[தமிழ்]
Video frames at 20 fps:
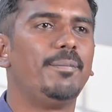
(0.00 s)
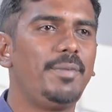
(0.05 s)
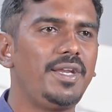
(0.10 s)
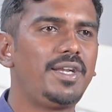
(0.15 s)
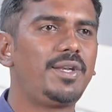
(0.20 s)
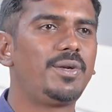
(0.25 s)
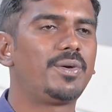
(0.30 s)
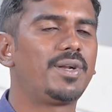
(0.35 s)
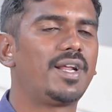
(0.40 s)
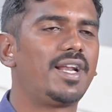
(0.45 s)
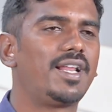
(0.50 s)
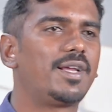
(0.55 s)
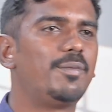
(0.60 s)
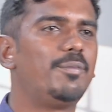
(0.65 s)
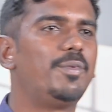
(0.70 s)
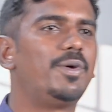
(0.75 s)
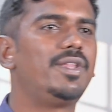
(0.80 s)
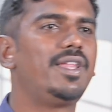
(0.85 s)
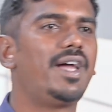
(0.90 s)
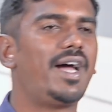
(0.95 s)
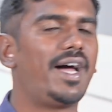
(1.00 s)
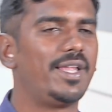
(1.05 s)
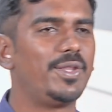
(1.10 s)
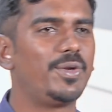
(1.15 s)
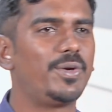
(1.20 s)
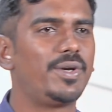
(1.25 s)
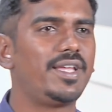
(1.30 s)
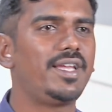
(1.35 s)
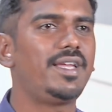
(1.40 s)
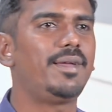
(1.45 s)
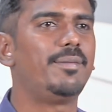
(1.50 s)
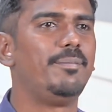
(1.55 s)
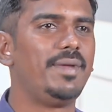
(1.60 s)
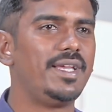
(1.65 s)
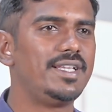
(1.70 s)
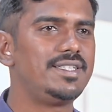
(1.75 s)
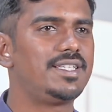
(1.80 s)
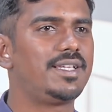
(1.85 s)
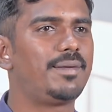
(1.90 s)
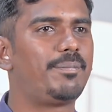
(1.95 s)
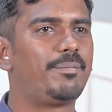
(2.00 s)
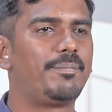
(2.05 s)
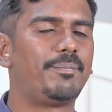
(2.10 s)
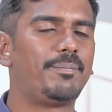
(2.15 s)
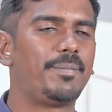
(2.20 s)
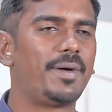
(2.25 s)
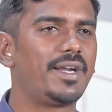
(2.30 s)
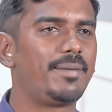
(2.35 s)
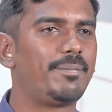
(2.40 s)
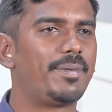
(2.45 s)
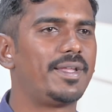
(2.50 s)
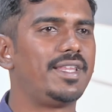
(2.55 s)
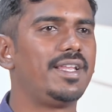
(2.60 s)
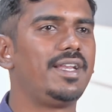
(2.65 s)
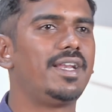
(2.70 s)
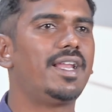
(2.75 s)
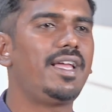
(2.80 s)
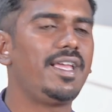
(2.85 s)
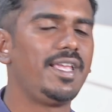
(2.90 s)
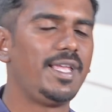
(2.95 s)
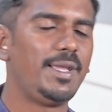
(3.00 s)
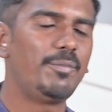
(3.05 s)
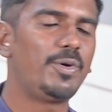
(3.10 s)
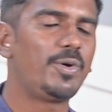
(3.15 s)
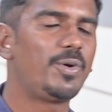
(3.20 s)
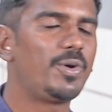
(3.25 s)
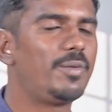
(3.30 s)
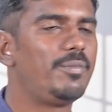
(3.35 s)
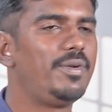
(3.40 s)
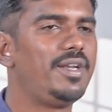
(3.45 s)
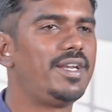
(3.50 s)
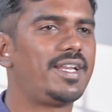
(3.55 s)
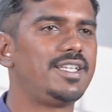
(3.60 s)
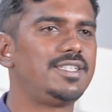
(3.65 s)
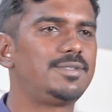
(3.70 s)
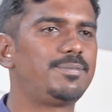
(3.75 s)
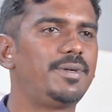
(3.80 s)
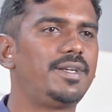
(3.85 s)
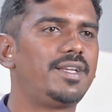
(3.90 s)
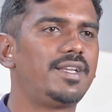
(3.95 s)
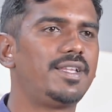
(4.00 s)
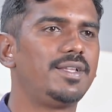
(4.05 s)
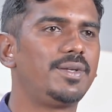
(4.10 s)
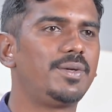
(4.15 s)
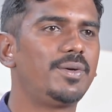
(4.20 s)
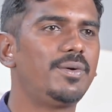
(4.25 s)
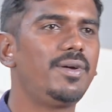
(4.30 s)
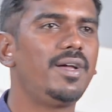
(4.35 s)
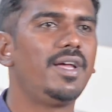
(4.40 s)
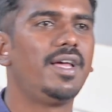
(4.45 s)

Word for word: பீட்ரூட் கலக்கும்போது அதோட மேஜர் பார்ட் பார்த்தீங்கன்னா ஹீமோகுளோபின் ரைஸ் பண்ணுறதுக்கும்